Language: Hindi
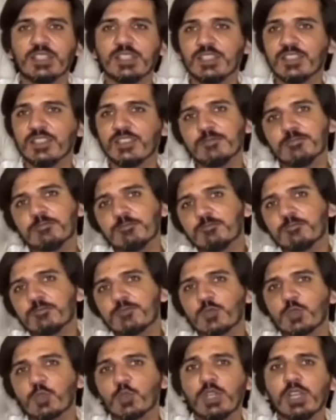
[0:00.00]
हैं
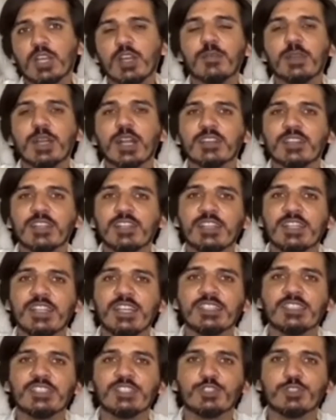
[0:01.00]
कोई घबराते नहीं
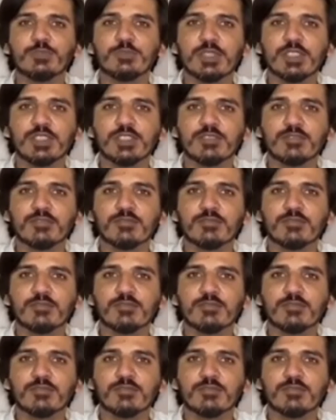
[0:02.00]
हैं इन चीज़ों में